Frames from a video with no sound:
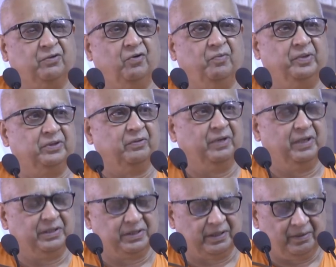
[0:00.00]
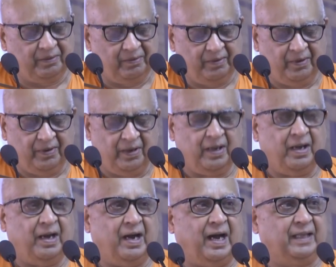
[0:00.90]
সমবেত হয়েছেন
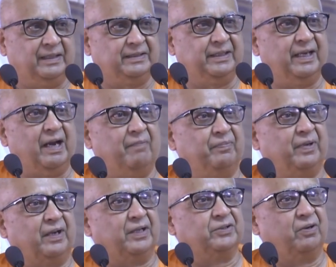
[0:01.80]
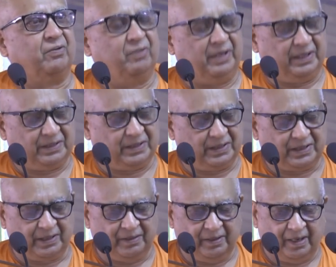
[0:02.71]
আজকে আপনারা সকলে
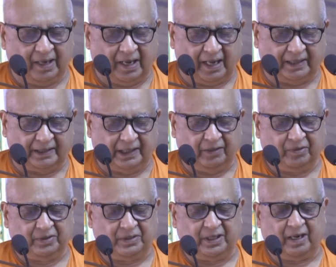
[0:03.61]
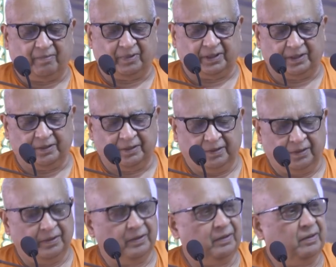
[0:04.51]
এসেছেন আজকে হচ্ছে আমাদের
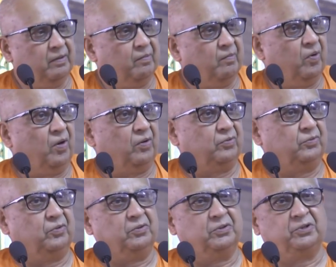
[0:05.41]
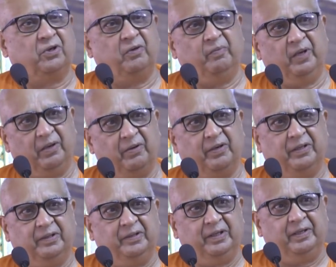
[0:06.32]
ভক্ত
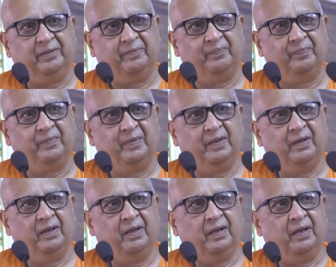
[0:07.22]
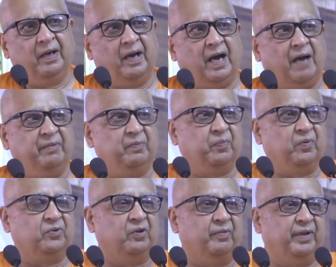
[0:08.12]
সম্মেলনের দিন আমি
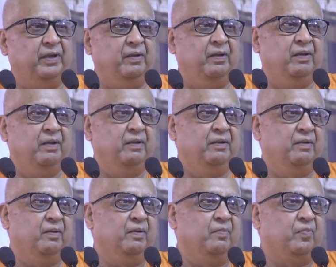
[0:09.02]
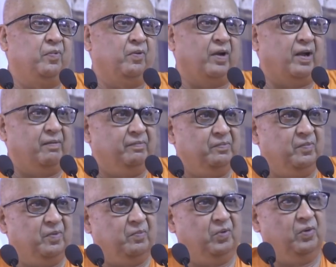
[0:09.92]
প্রথমে প্রণাম
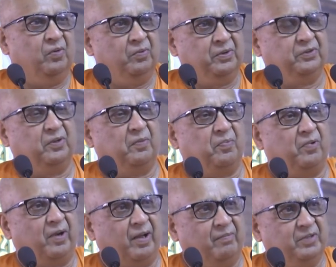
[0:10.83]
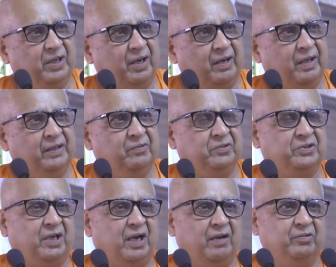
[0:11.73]
ভুলুণ্ঠিত প্রণাম জানাই ও
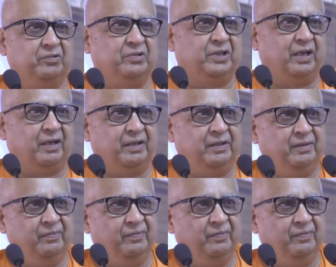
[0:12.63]
স্বাগত জানাই